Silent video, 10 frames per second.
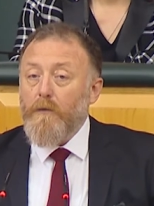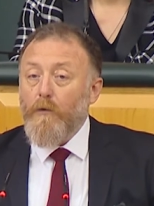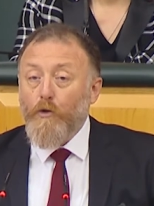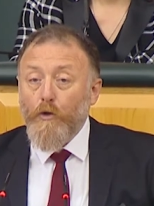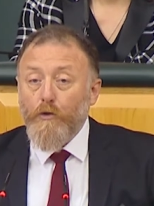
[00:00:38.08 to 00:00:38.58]

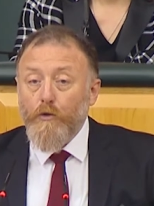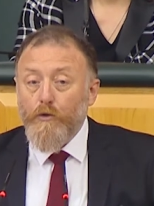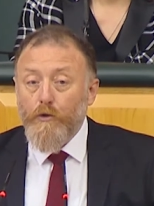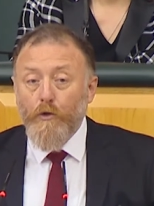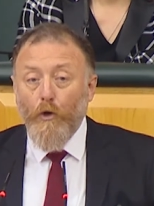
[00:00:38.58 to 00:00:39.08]
o
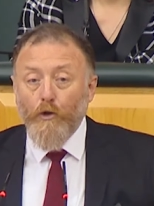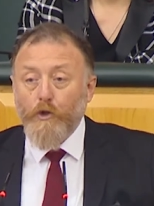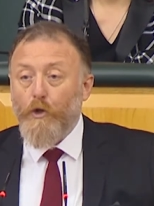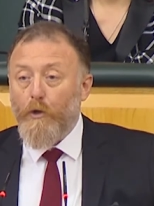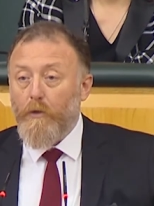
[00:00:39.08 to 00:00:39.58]
götürdüğün
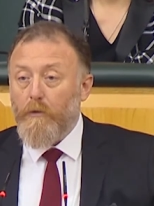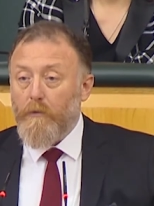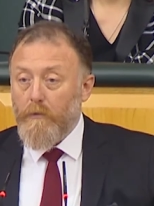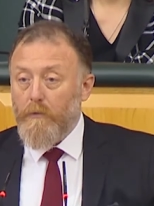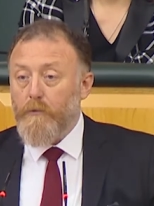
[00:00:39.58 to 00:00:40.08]

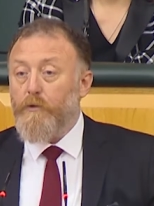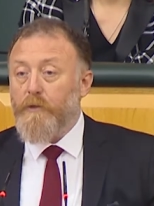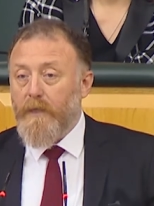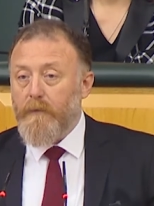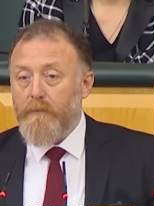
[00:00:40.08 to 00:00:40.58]
ÖSO'yu
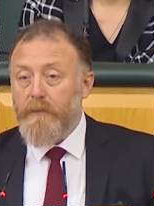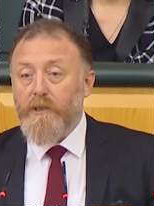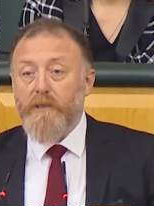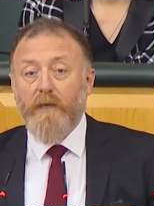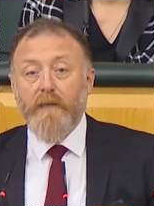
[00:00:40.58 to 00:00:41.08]
da
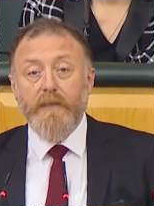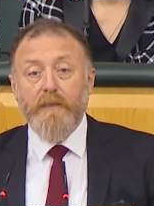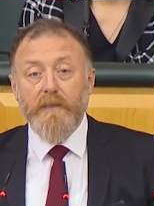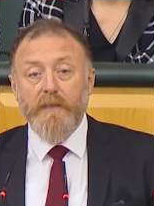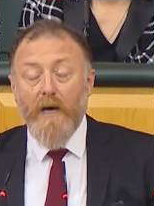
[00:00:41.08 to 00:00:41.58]
işit
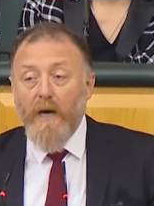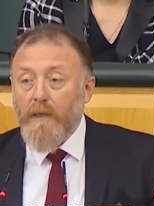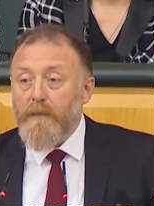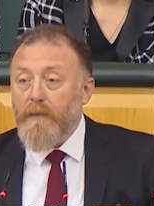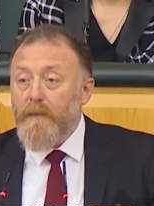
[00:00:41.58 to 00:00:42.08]
artıklarını da
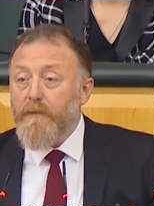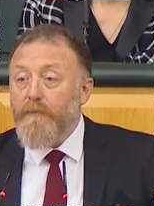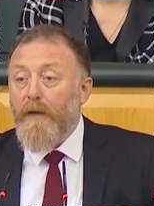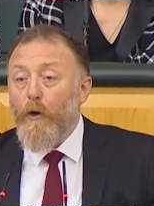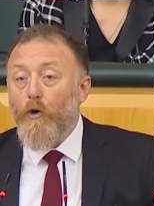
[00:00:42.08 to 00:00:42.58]
al
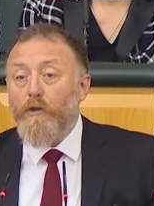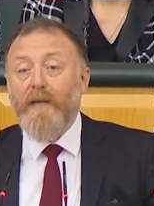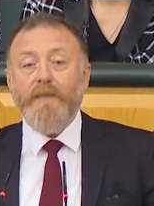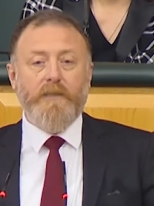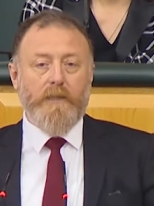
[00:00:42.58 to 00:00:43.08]
ve
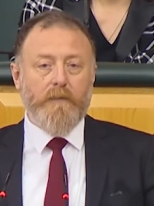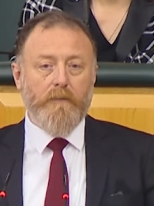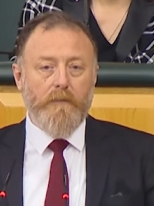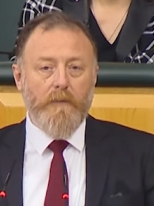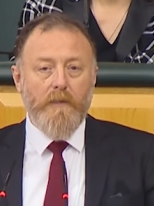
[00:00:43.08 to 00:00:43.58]
oradan çık.
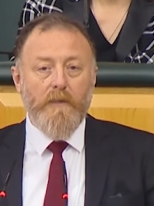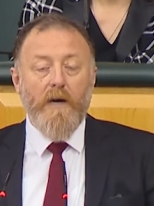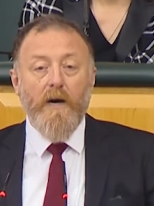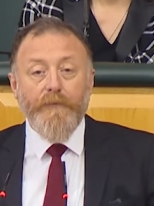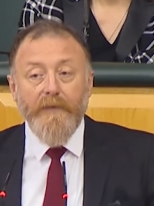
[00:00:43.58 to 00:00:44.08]

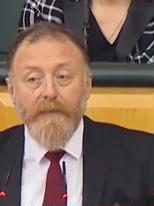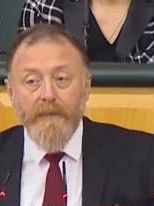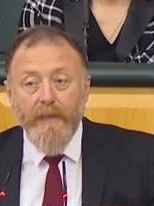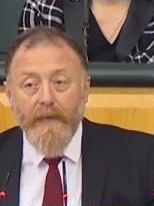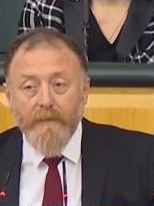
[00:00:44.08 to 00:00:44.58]

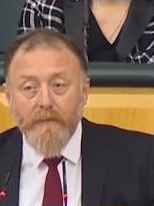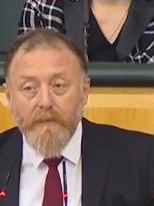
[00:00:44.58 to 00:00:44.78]
Afrinliler